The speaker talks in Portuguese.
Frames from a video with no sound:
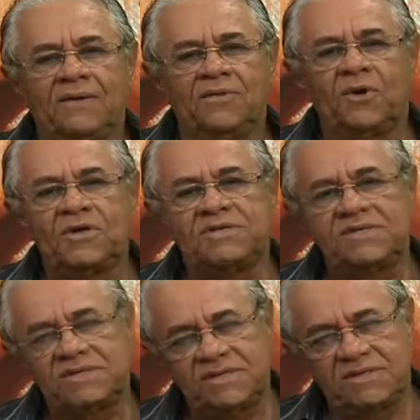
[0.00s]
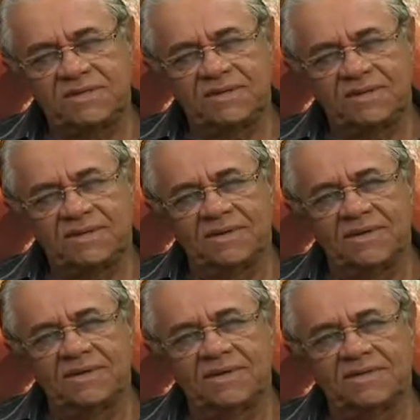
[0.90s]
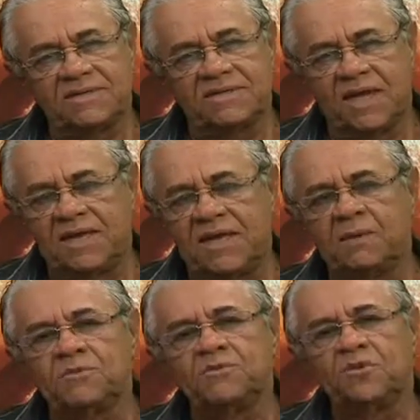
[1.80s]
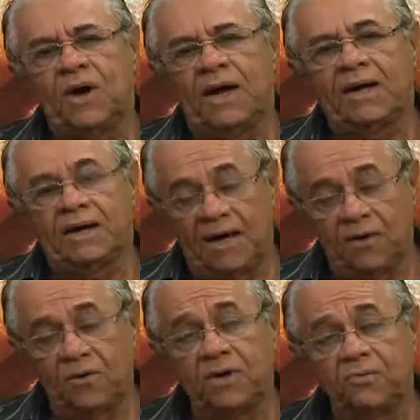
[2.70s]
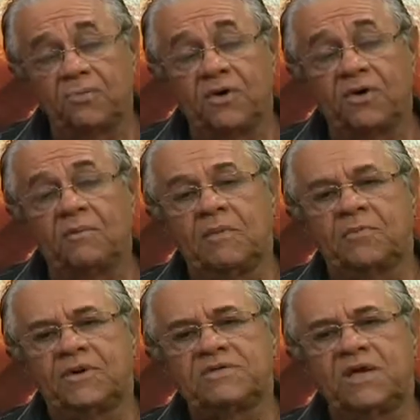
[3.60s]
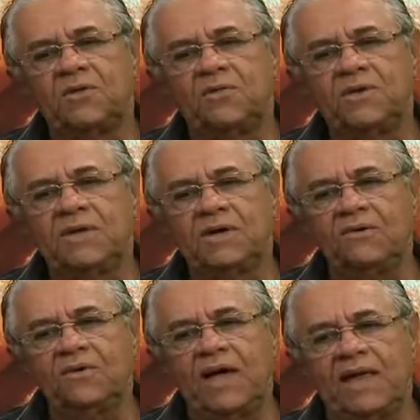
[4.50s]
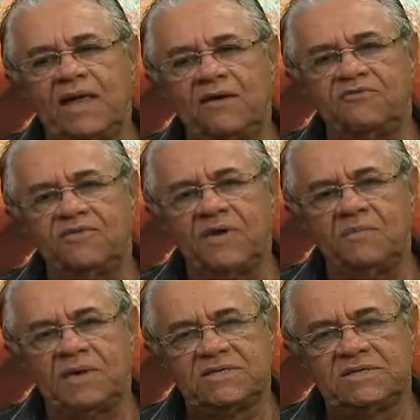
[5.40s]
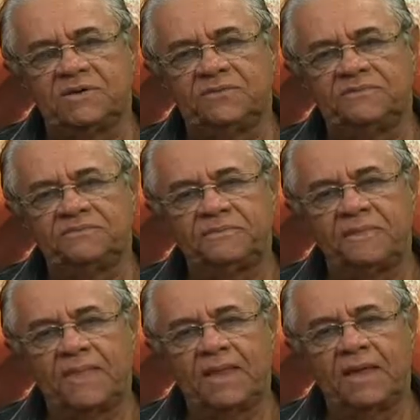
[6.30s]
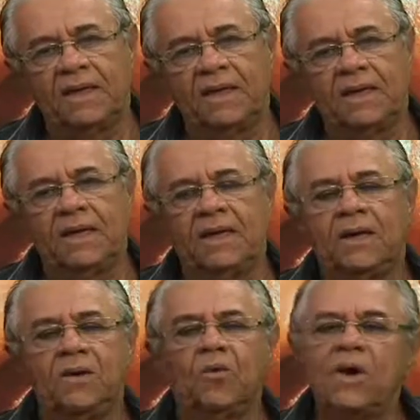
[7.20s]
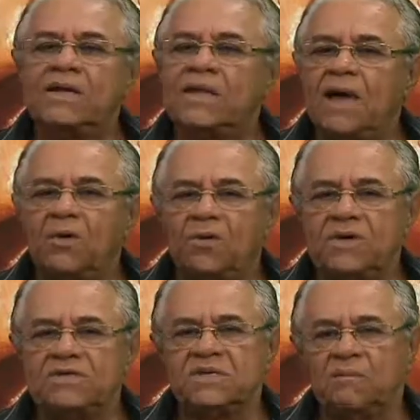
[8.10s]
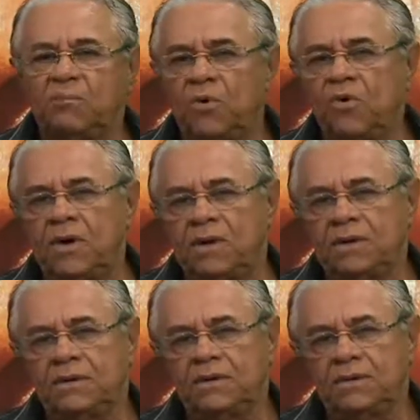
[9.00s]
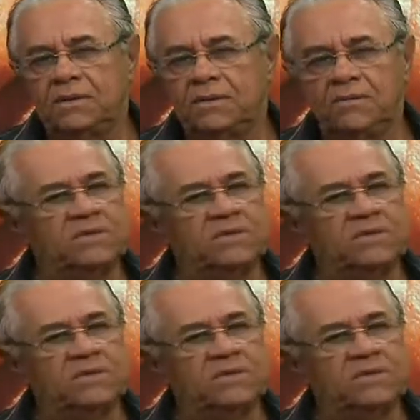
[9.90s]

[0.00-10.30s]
Nós sairemos do ar agora o programa Prosa e Cuia com aquela afirmação. Quando a coisa boa, o